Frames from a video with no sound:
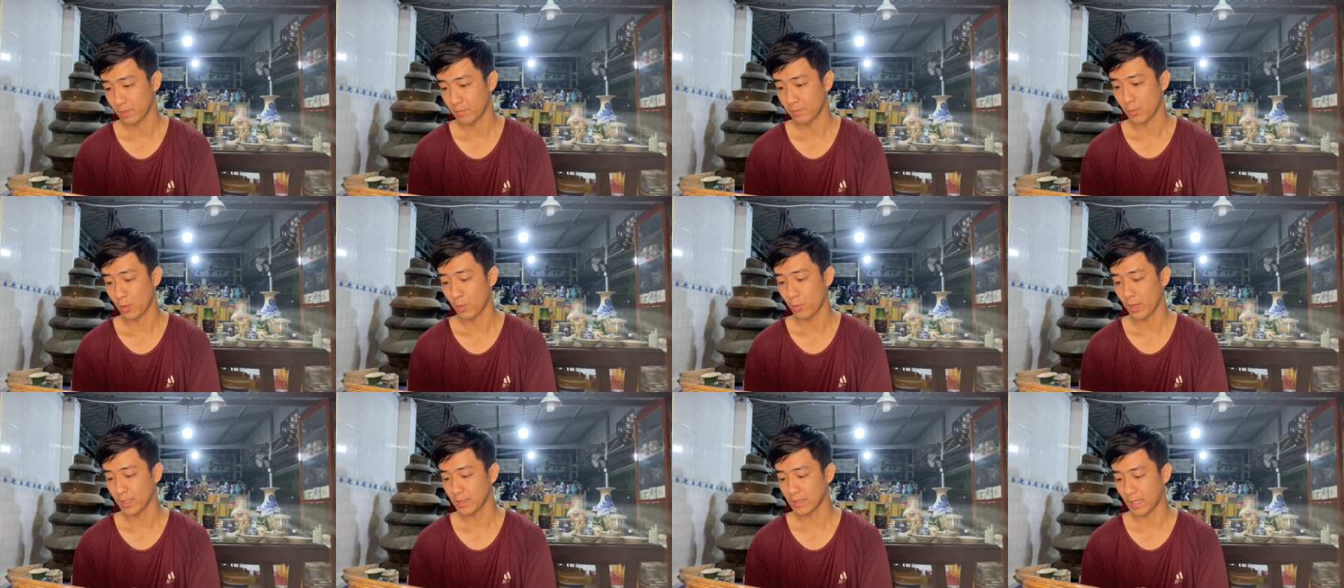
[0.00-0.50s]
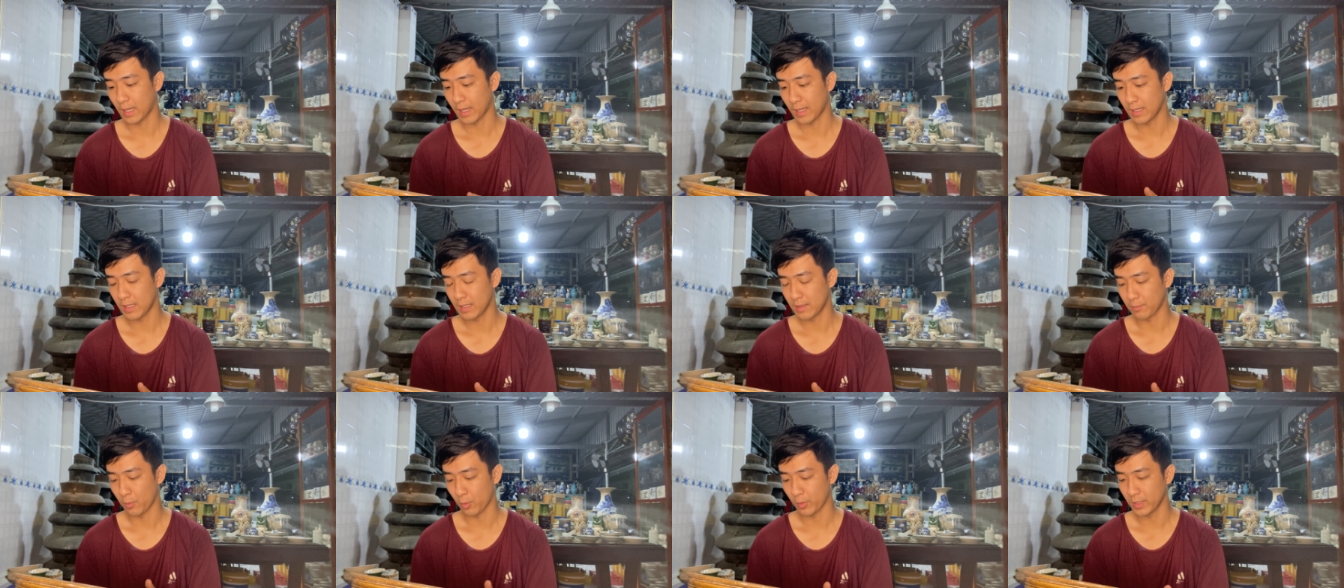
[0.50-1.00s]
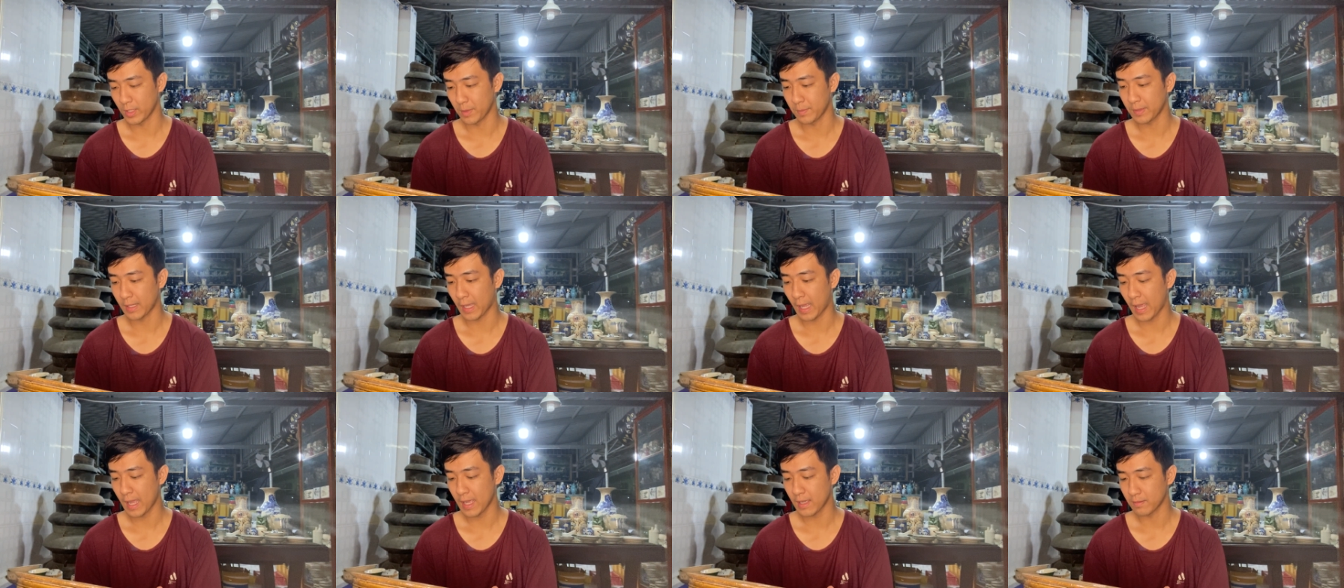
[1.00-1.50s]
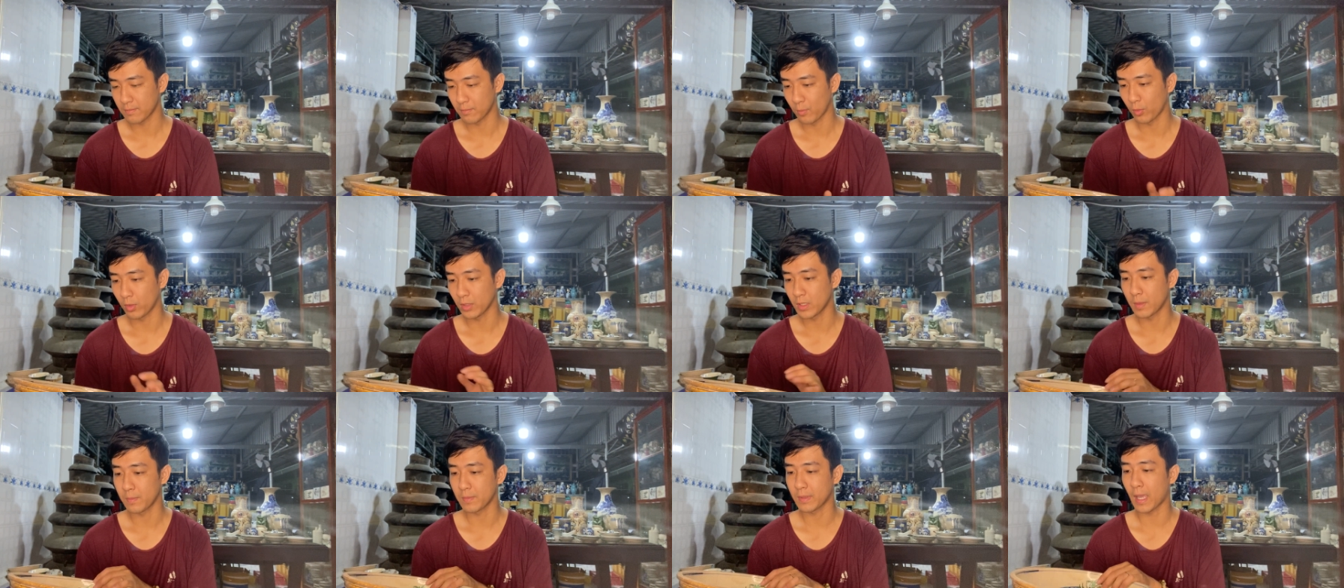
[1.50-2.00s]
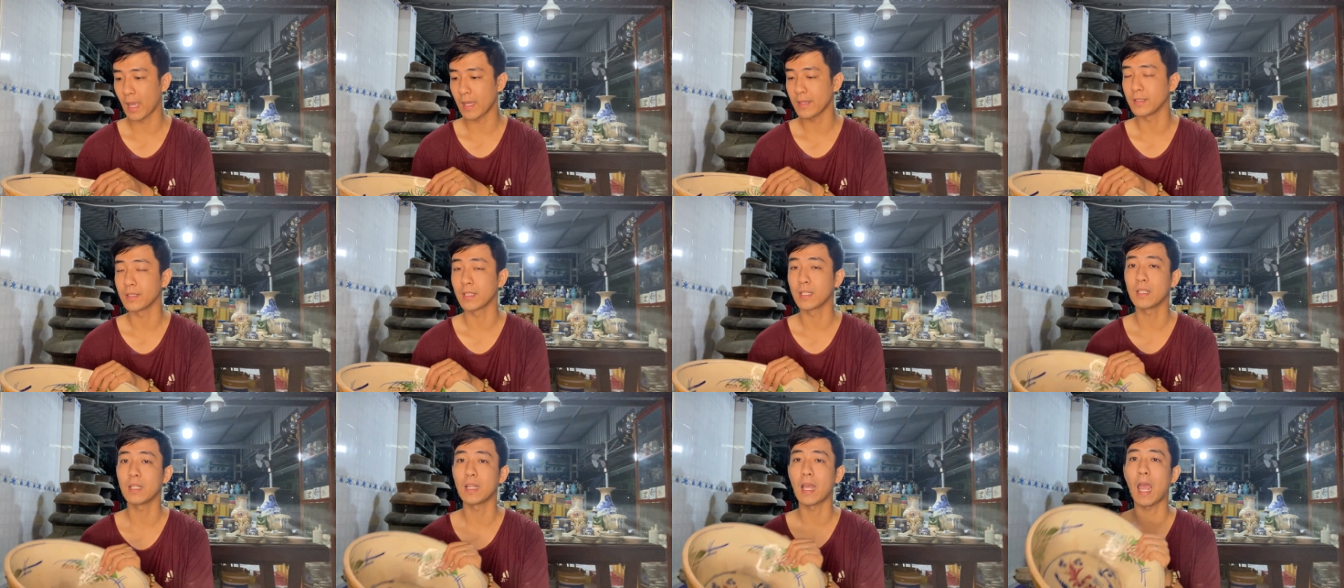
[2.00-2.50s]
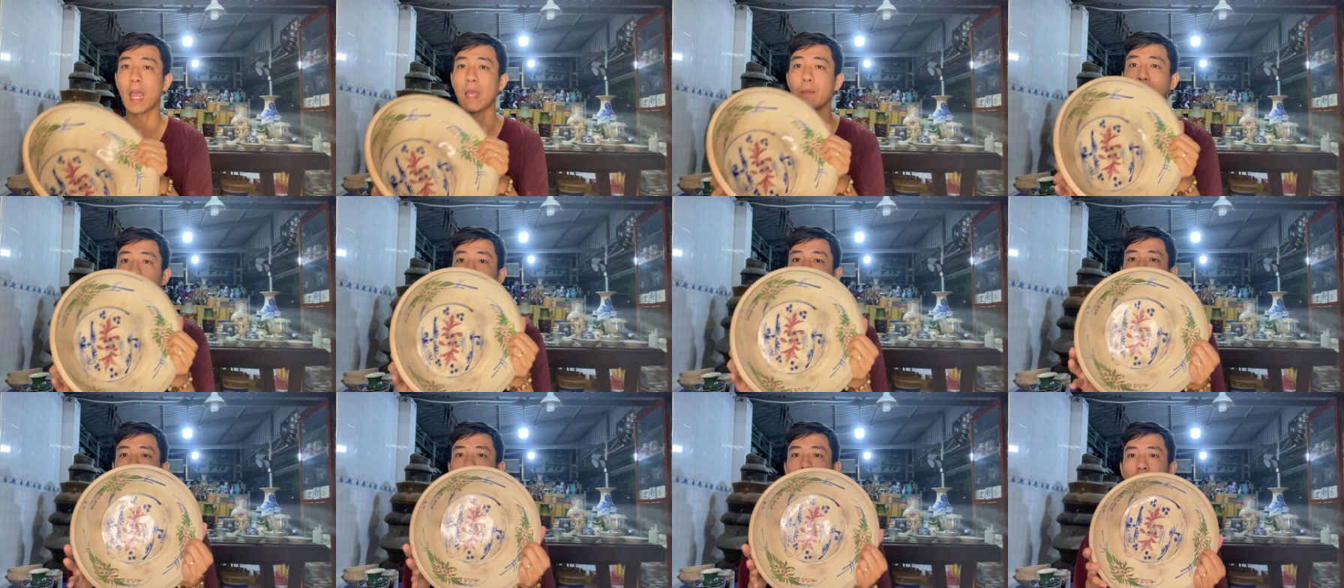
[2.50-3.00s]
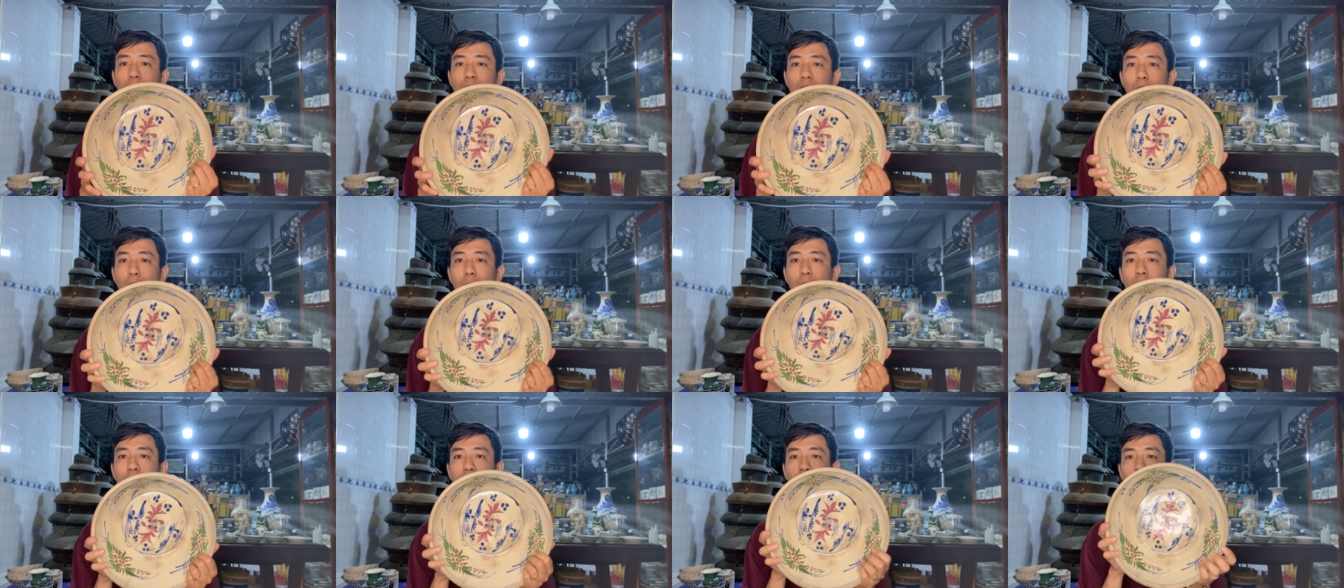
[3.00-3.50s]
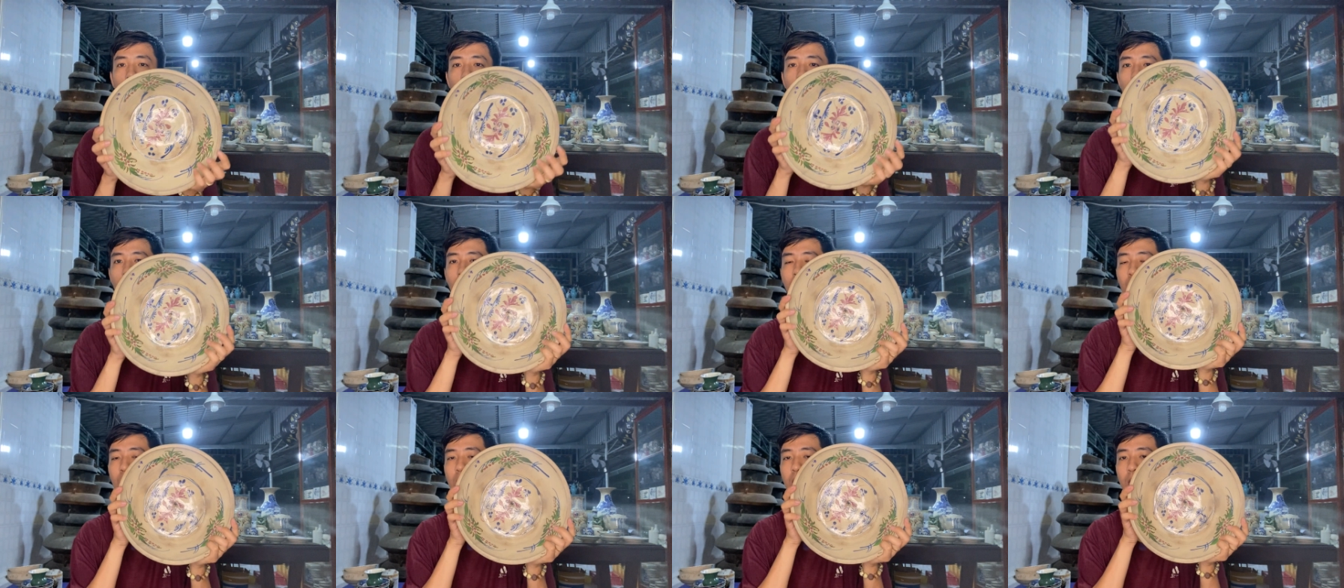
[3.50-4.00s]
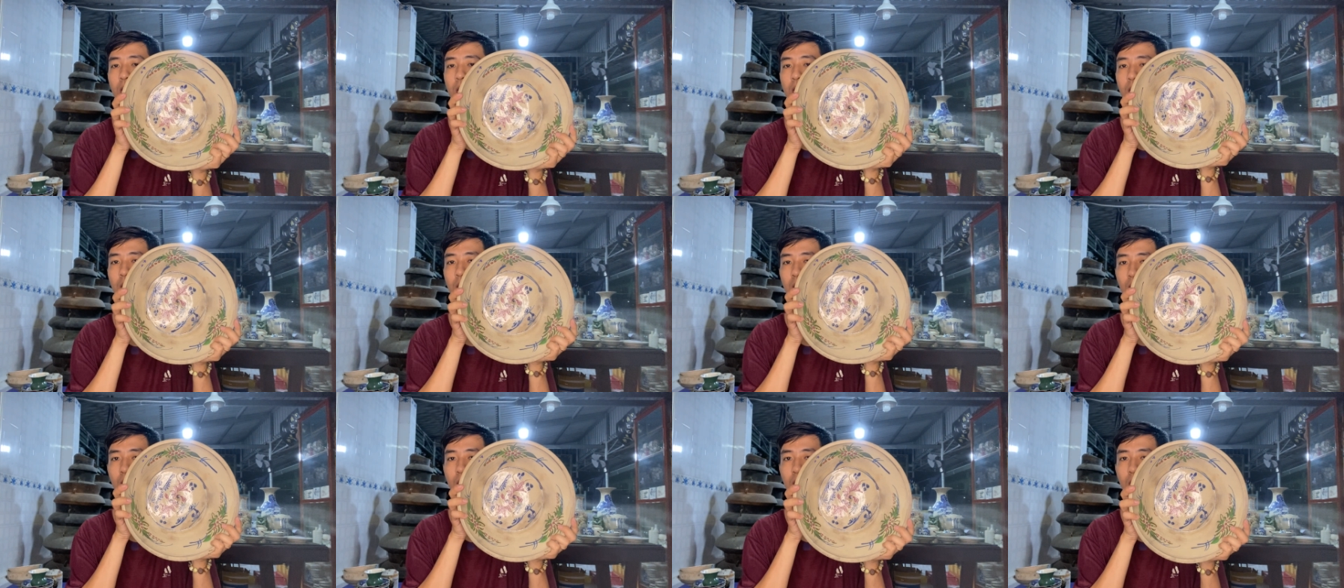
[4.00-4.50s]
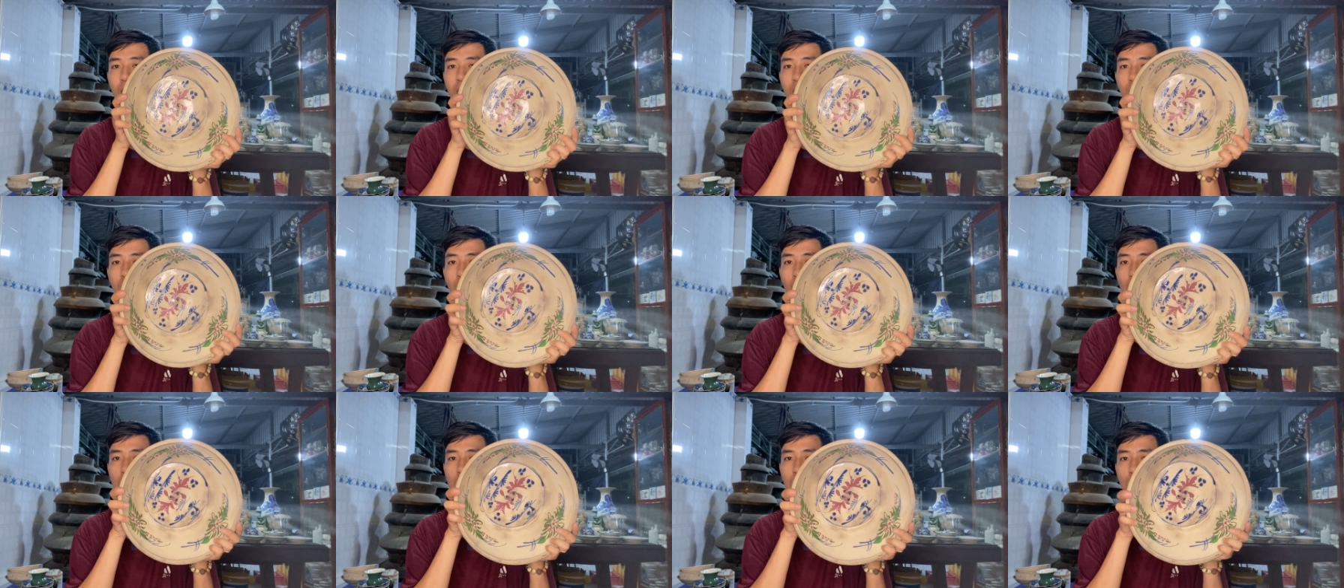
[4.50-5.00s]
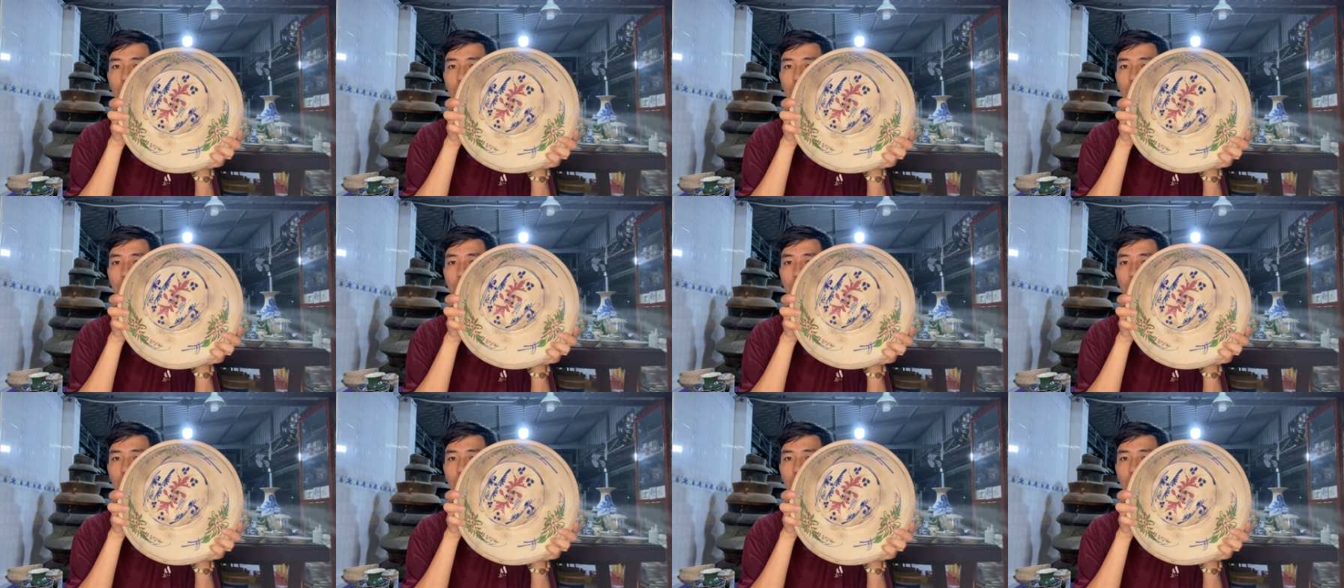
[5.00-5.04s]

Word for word: một quán tẩy một cái diễm cá một cái diễm cá đường kính 29 cm nè lần